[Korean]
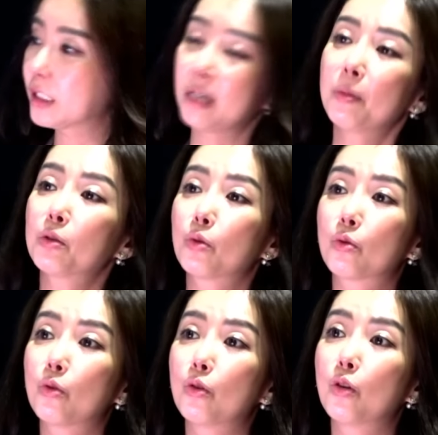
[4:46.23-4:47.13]
세 명
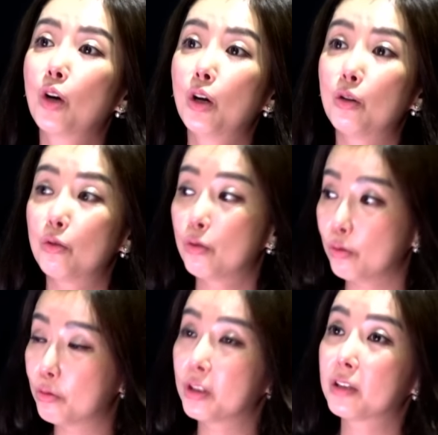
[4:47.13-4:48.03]
놓고 어,
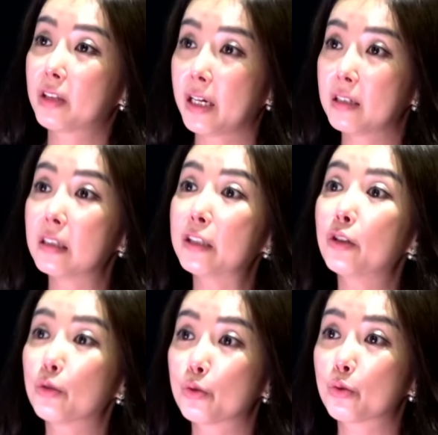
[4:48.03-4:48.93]
우리 대를 음.
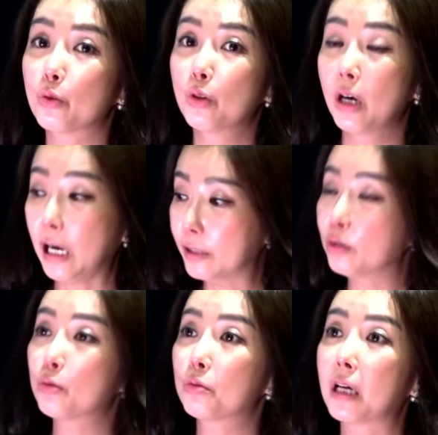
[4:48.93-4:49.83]
이어주고
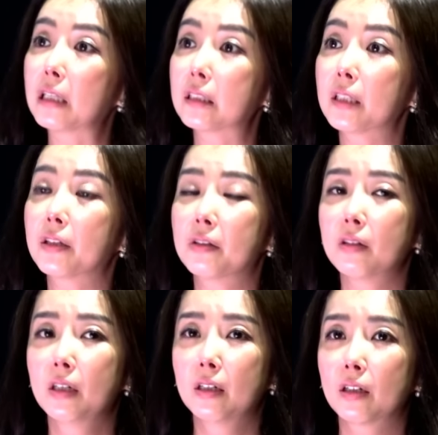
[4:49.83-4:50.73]
아들도 낳았잖아요.
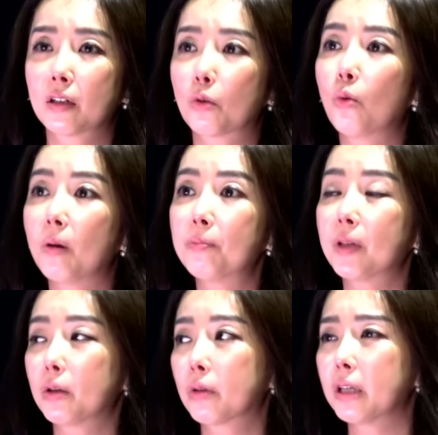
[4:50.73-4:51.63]
어,
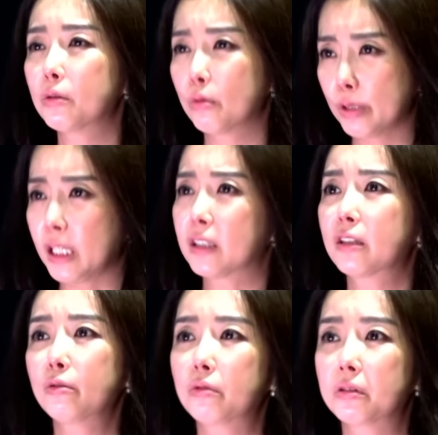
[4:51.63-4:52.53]
고맙다라고 애들도 잘
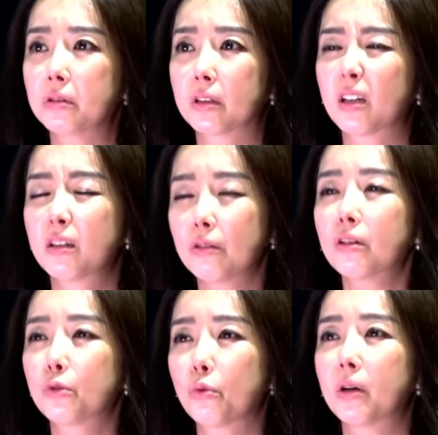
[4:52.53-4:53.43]
키우고 그러니까
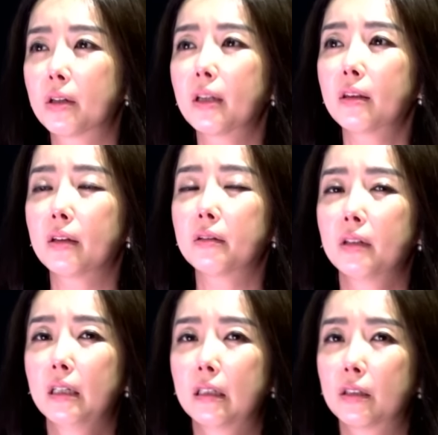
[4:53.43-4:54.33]
그렇게 좋아를 했대요.
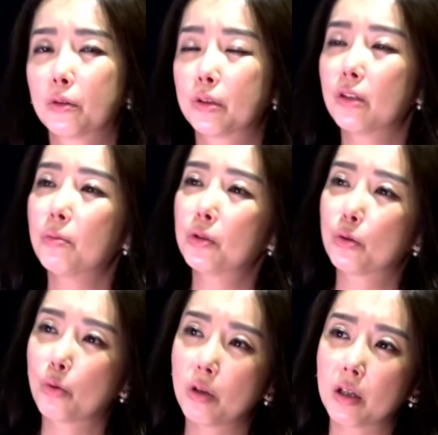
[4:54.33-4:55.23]
그리고 시어머니
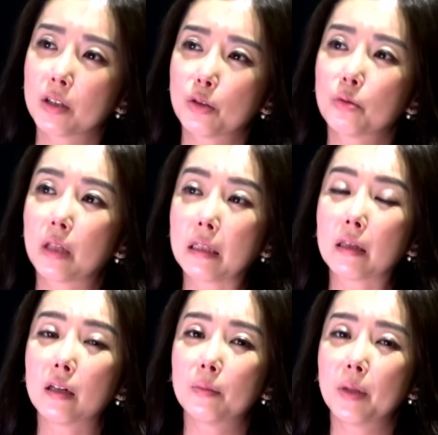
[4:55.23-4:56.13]
돌아가시고 음. 난
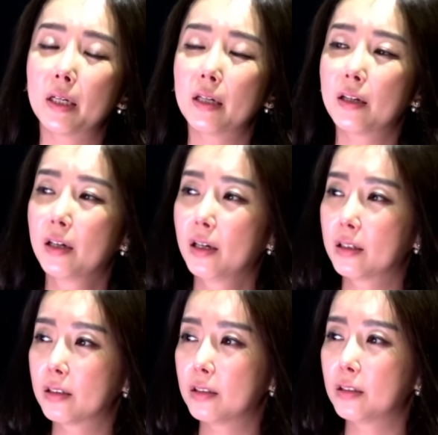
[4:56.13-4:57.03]
다음에
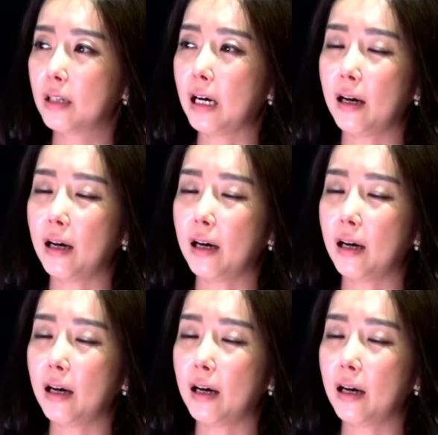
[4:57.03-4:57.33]
그